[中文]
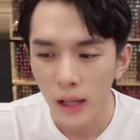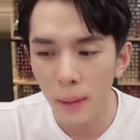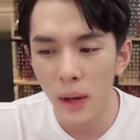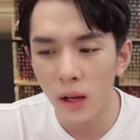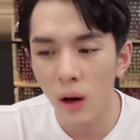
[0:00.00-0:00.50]

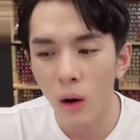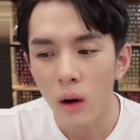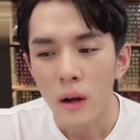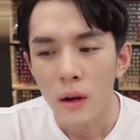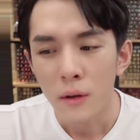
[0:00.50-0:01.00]
它没
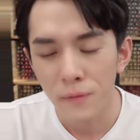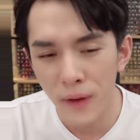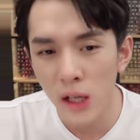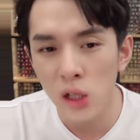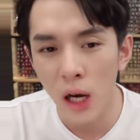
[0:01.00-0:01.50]
有
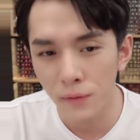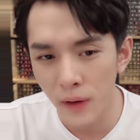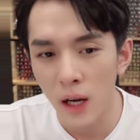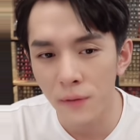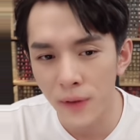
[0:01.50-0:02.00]
非常
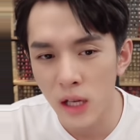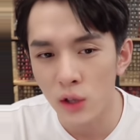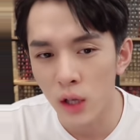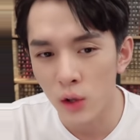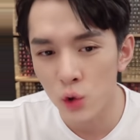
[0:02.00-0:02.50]
非常非
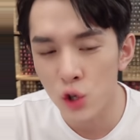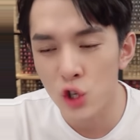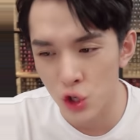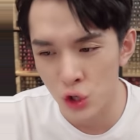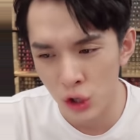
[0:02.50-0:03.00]
常的就
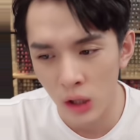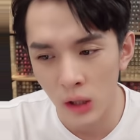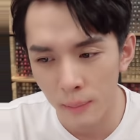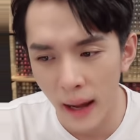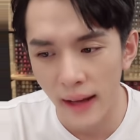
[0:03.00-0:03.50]
是值
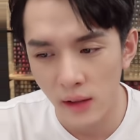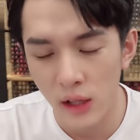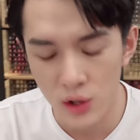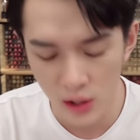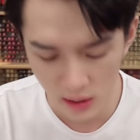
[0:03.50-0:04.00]
得买的
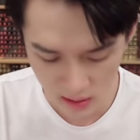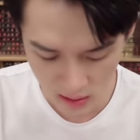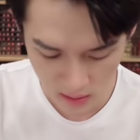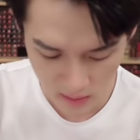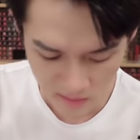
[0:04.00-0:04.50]
一支颜
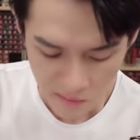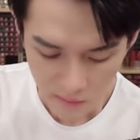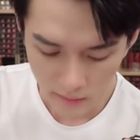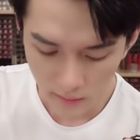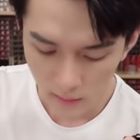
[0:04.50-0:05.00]
色。
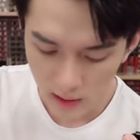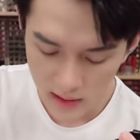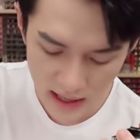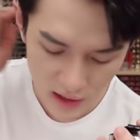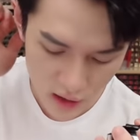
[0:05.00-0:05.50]

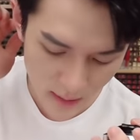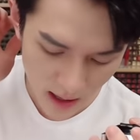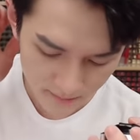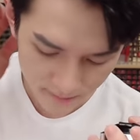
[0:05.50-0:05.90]
下一支吧，